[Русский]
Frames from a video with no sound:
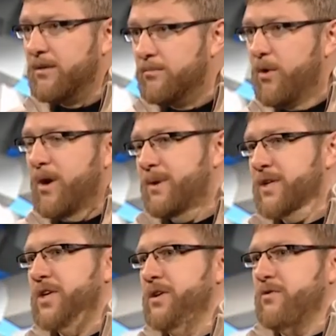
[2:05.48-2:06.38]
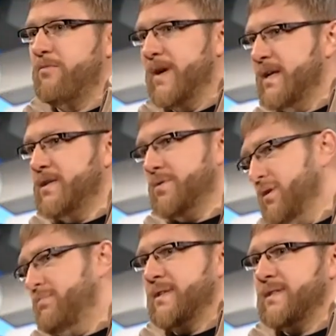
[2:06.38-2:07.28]
По обращению в полицию
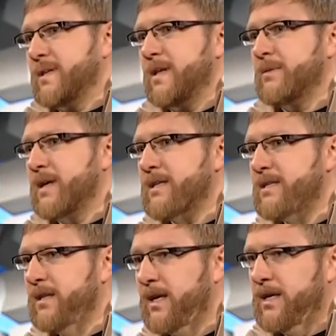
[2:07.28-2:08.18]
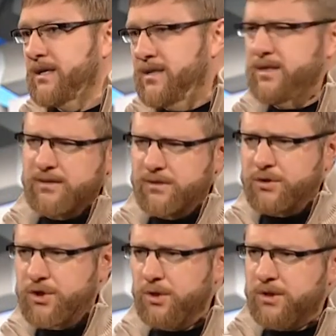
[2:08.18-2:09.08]
и персонал магазина действовал
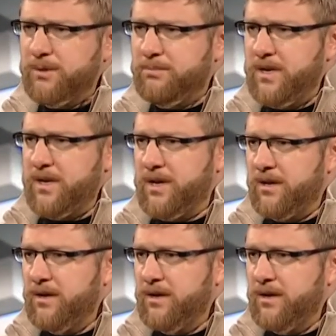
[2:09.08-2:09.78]
четко по ней.